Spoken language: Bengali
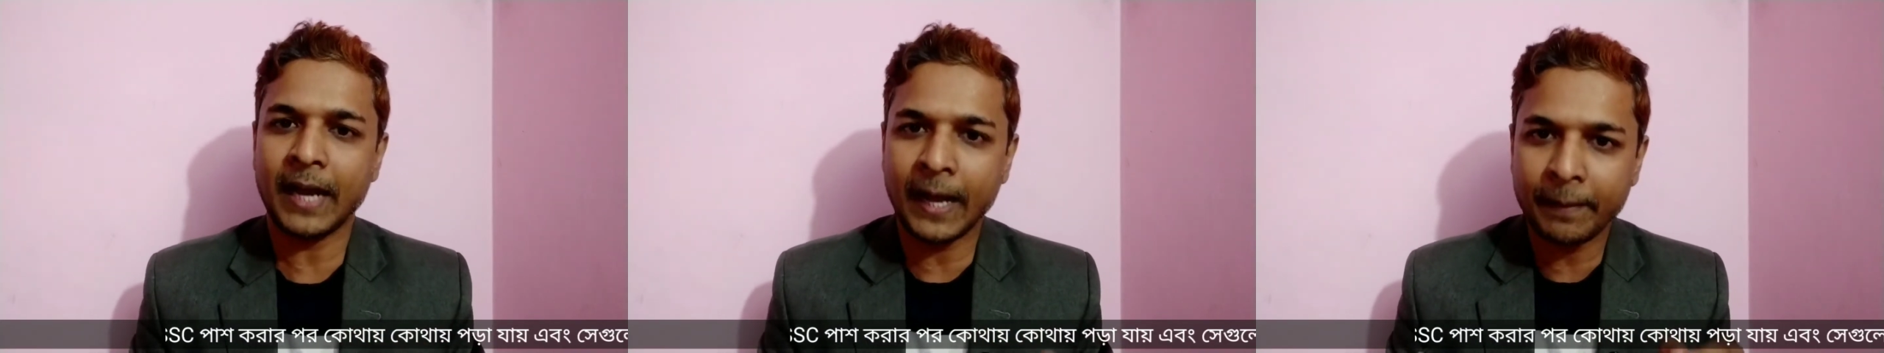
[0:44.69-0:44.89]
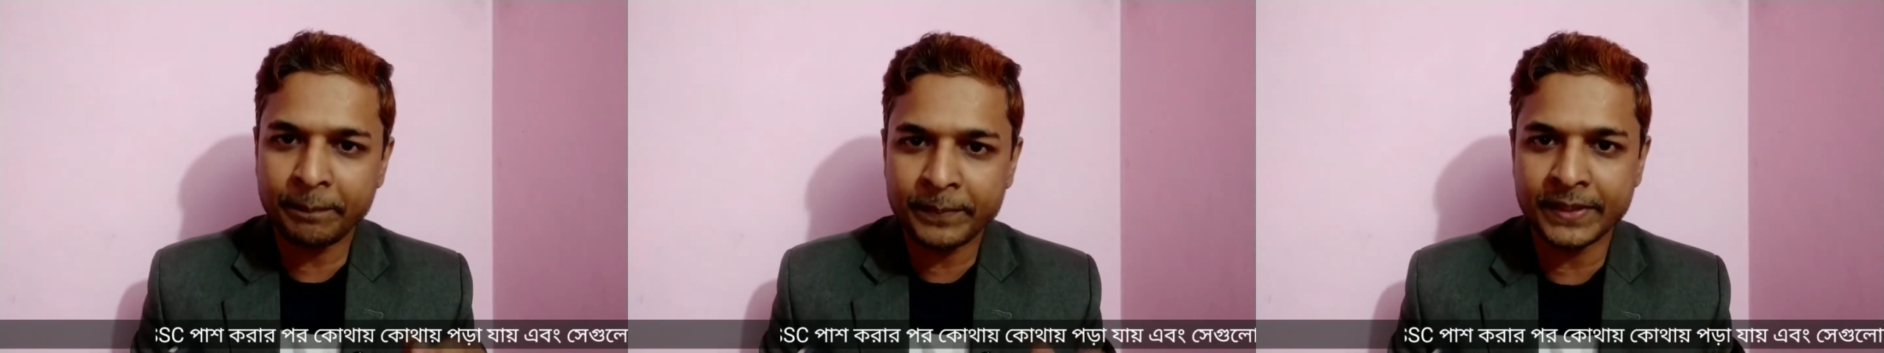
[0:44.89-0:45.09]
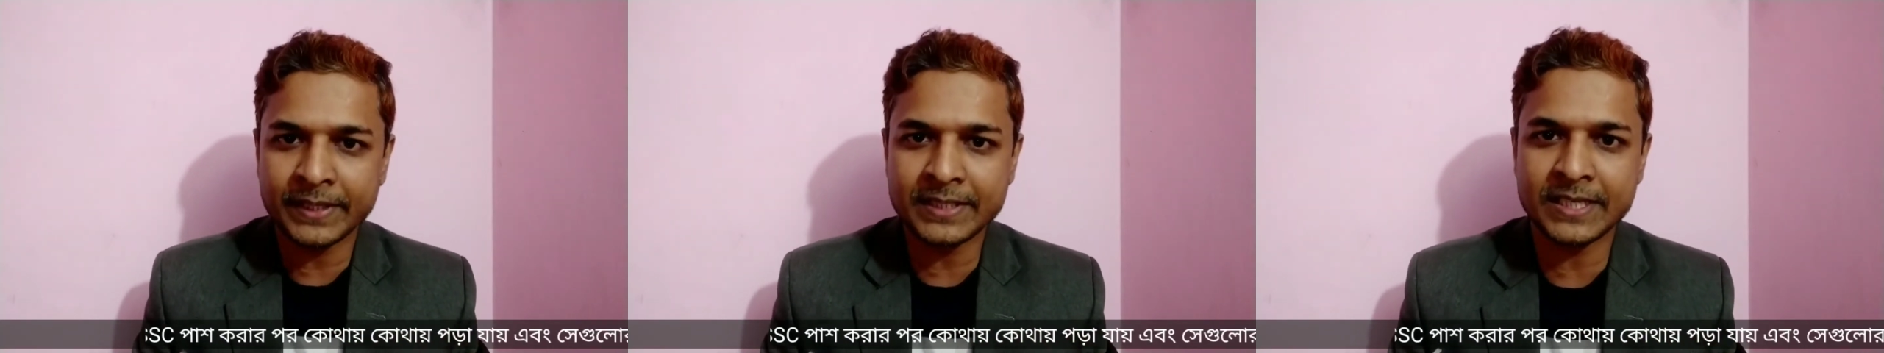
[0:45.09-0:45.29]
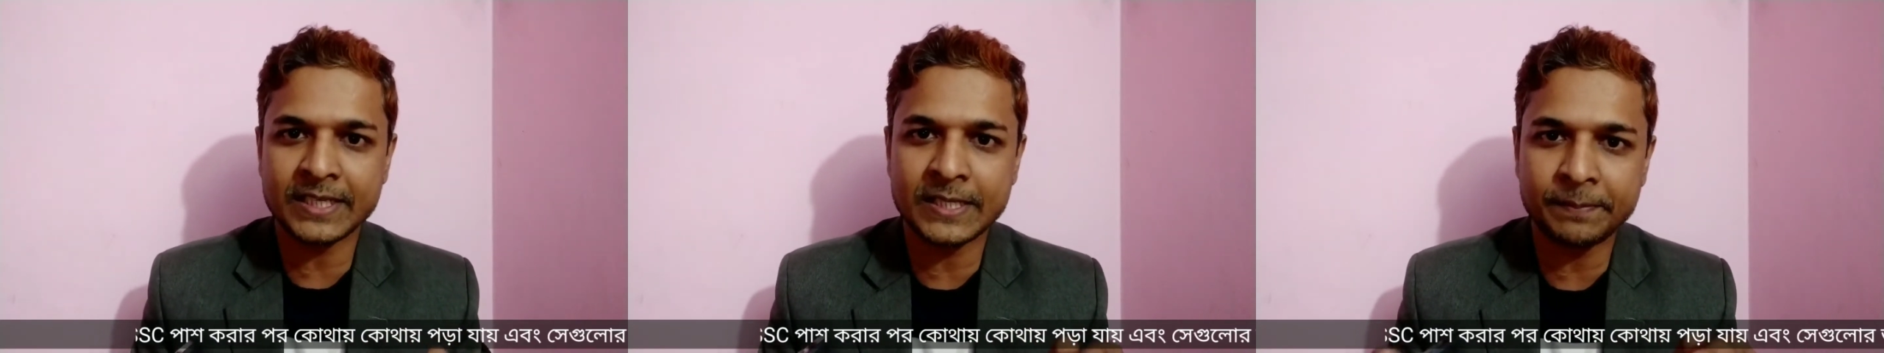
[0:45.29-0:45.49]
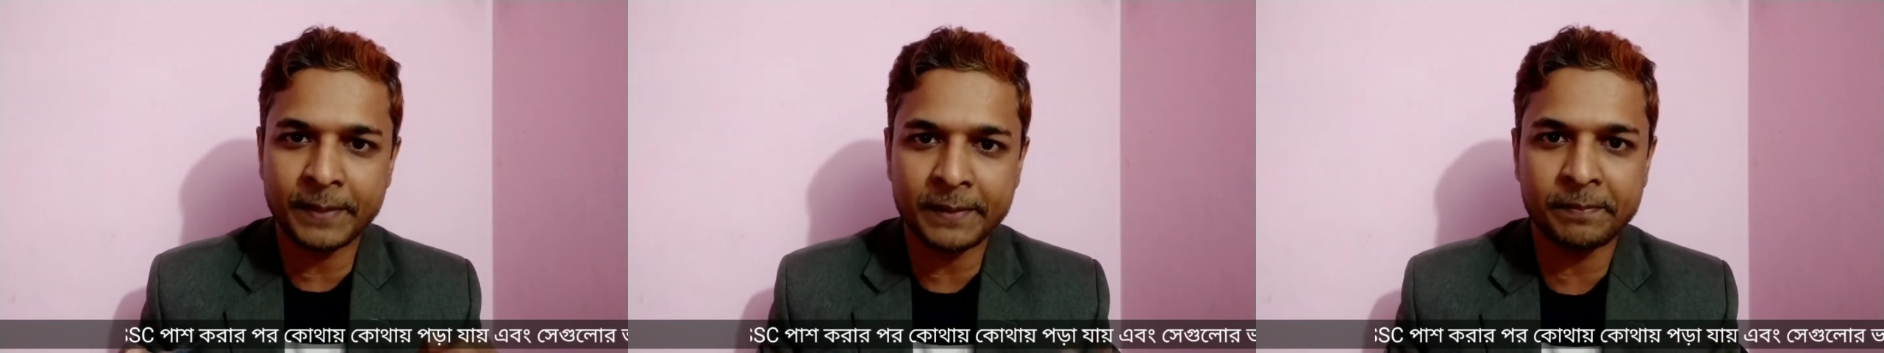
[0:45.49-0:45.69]
আপনি যে
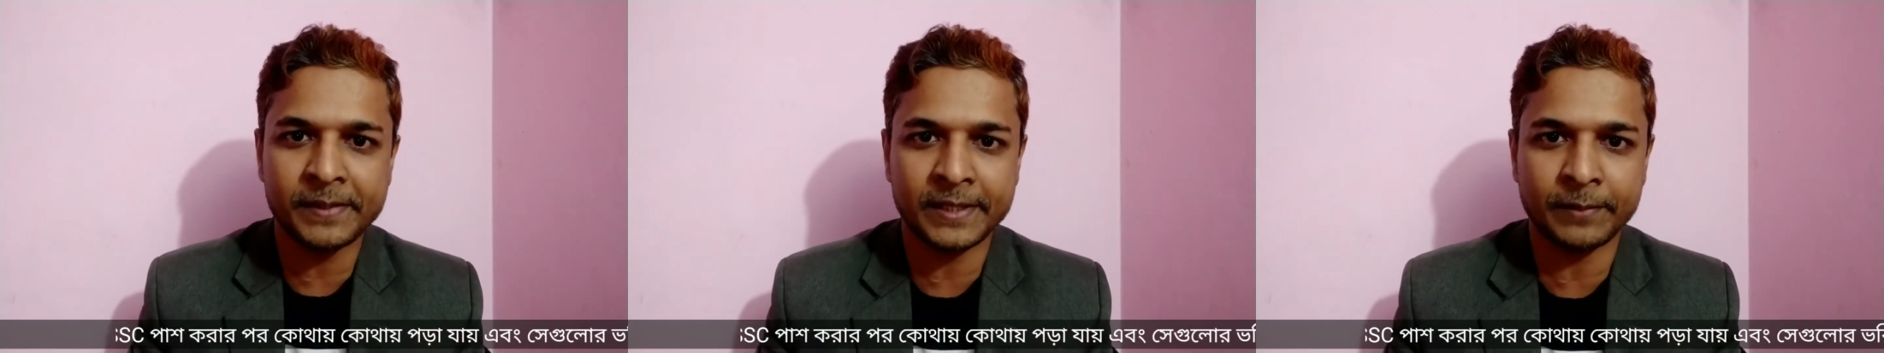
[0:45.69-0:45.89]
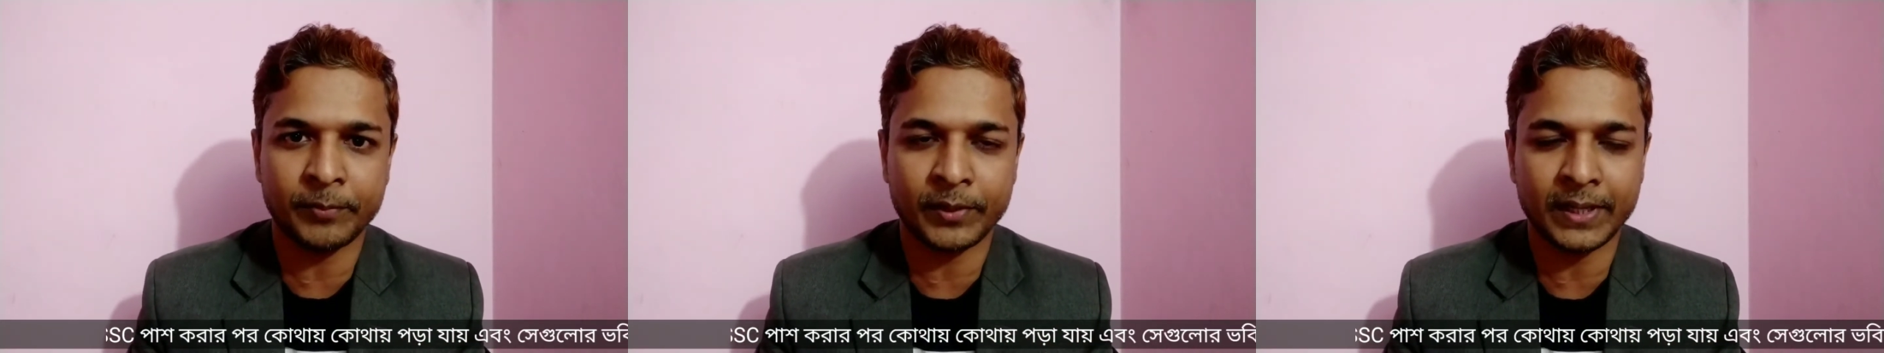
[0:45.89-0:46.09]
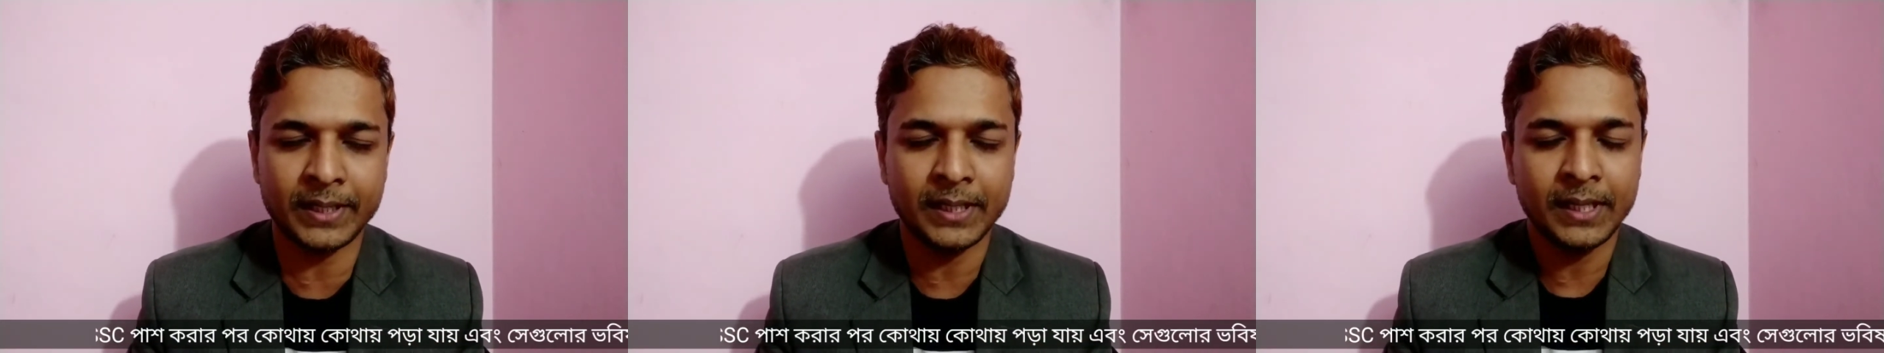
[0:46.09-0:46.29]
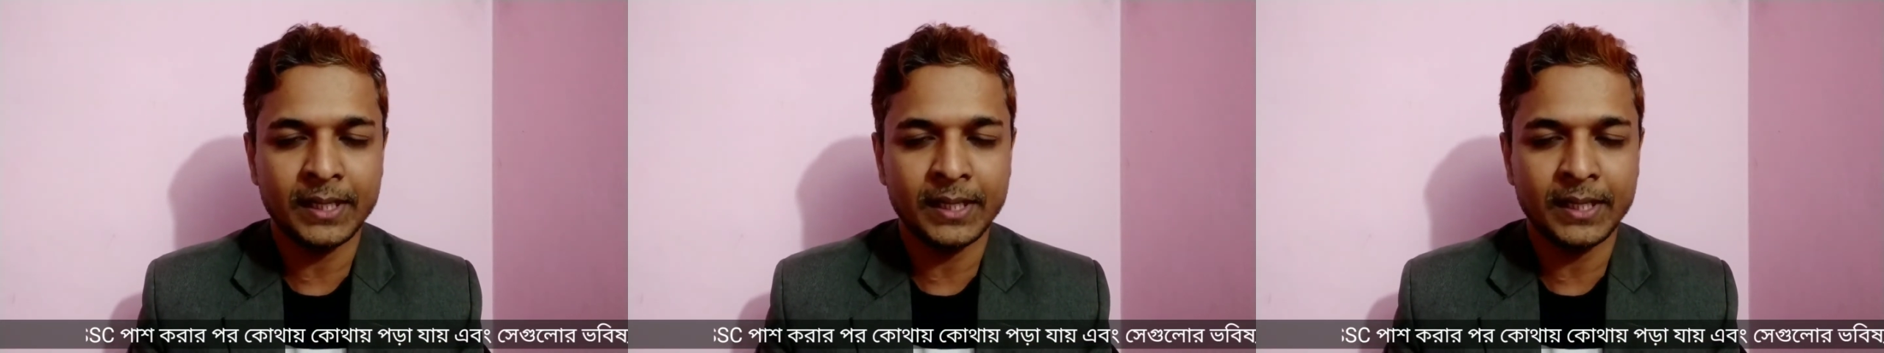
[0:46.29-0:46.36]
ডিপার্টমেন্টে পড়েন